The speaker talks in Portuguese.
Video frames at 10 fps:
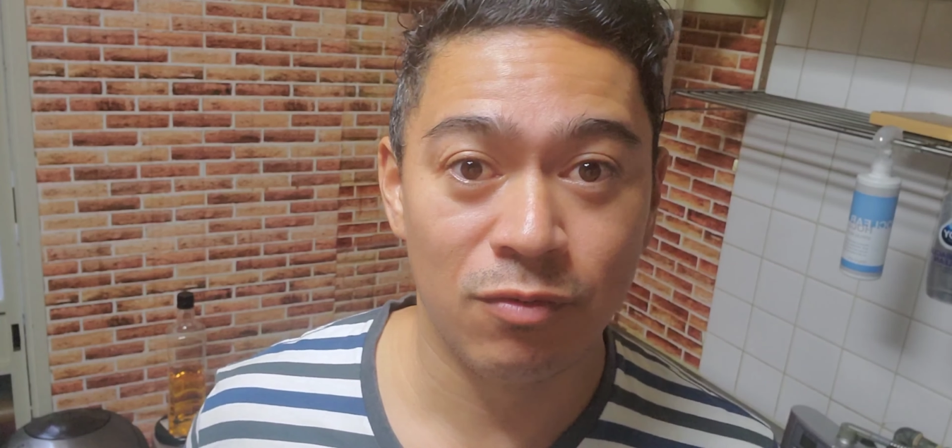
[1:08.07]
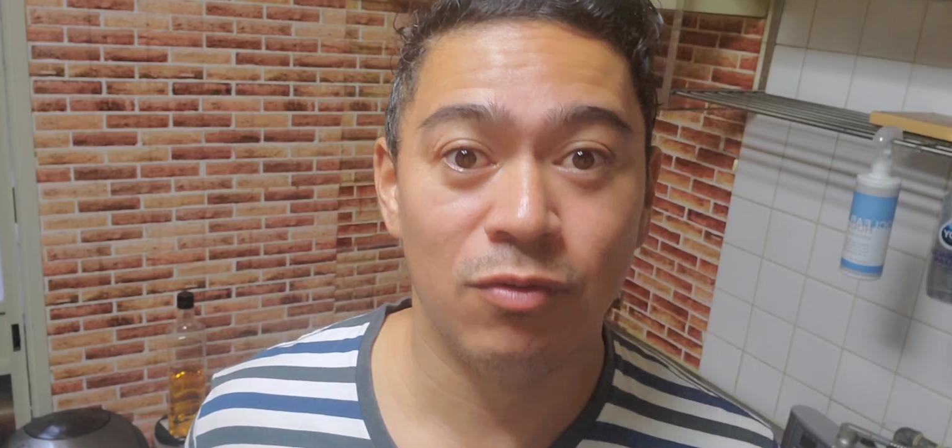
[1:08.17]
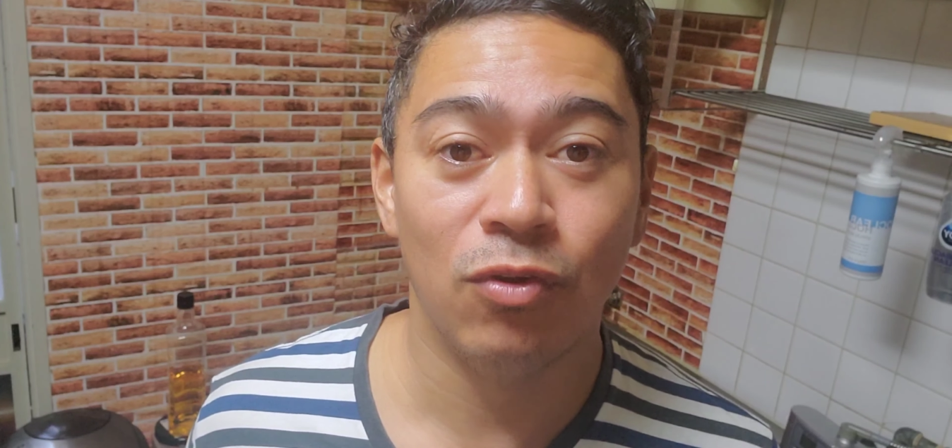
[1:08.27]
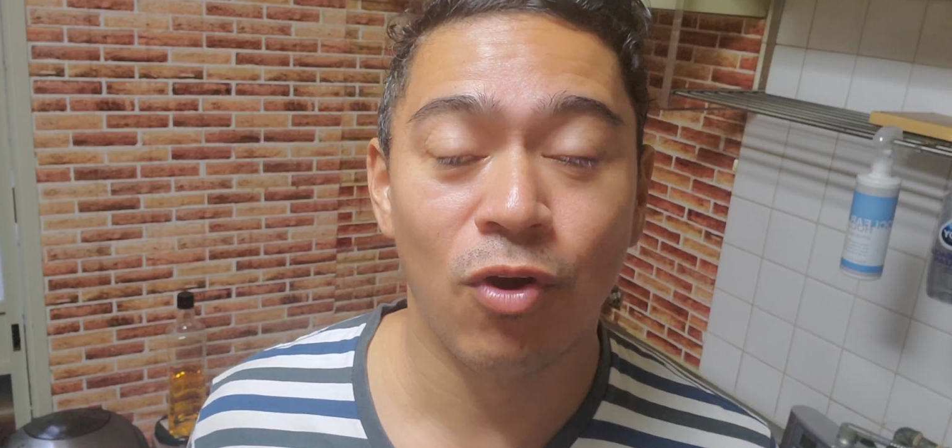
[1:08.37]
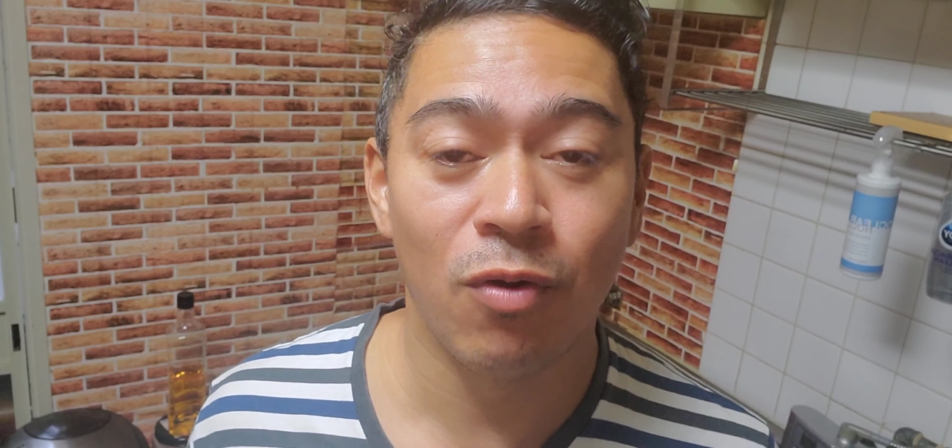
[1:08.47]

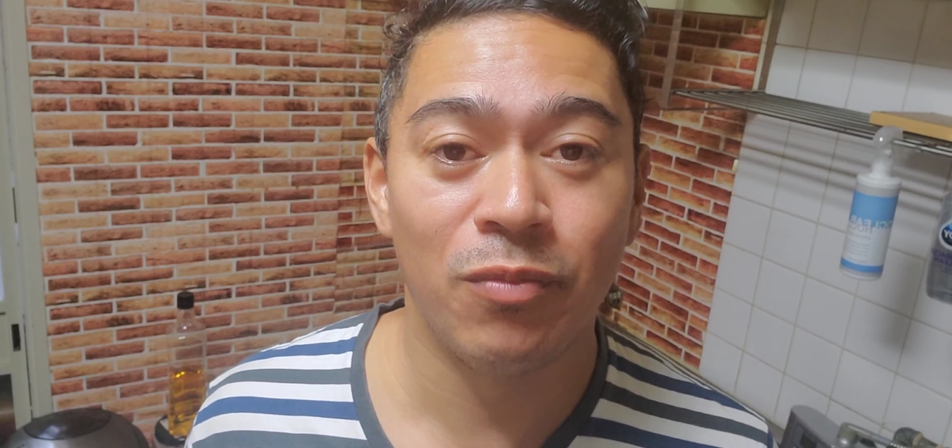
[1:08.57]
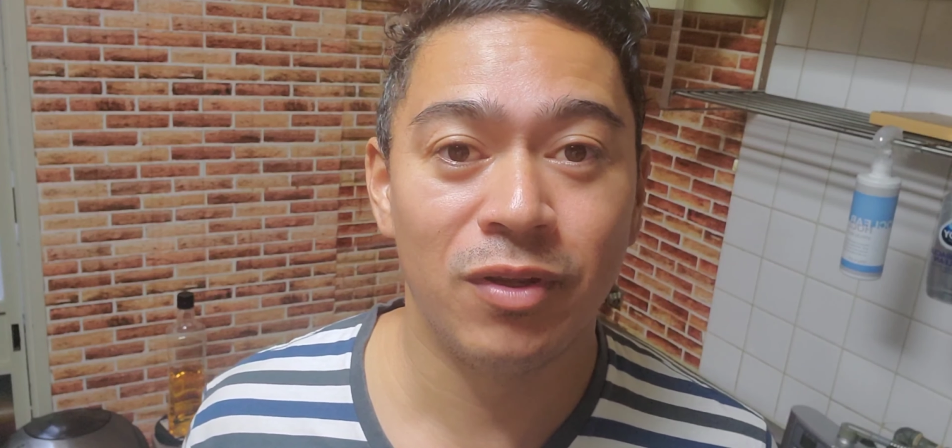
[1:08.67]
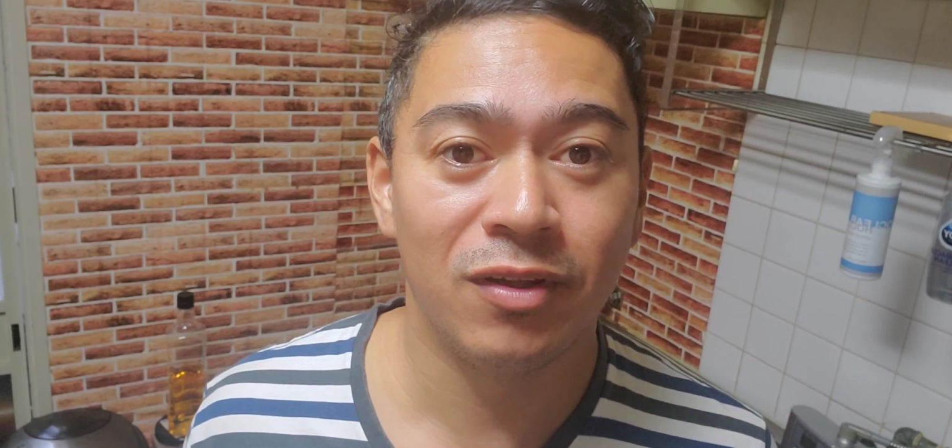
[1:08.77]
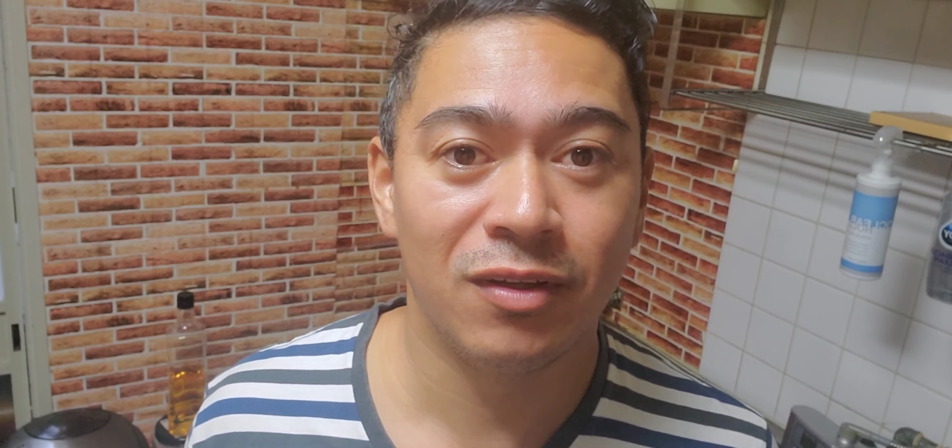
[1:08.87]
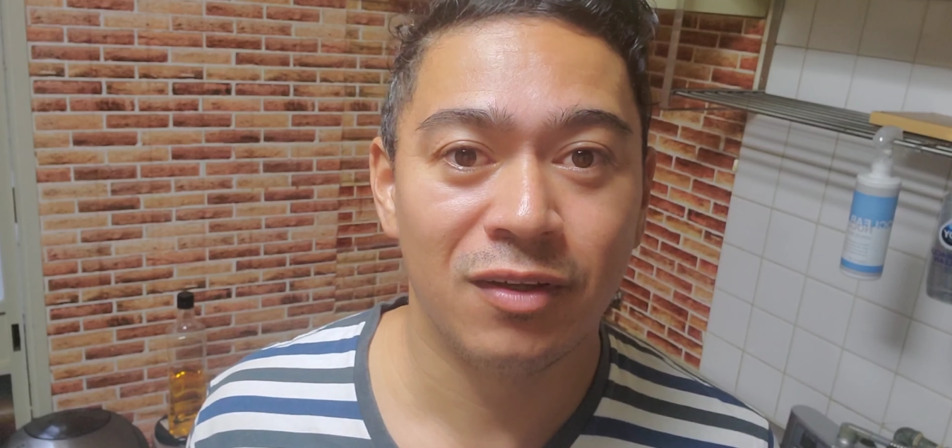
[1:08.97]
nobre.